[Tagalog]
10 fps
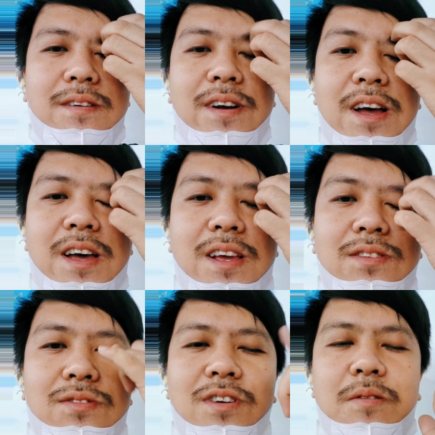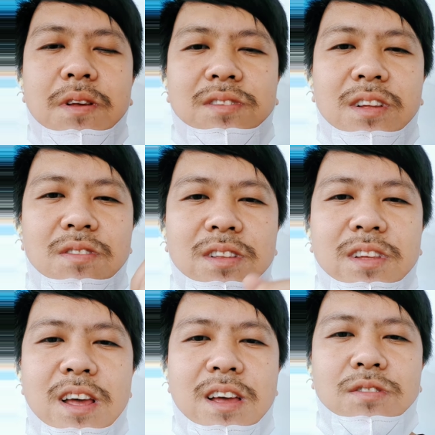Alright, so God bless sa atong
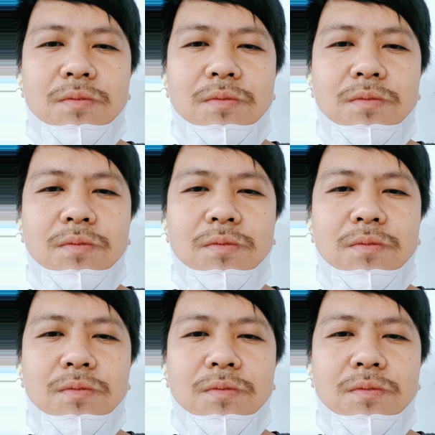tanan.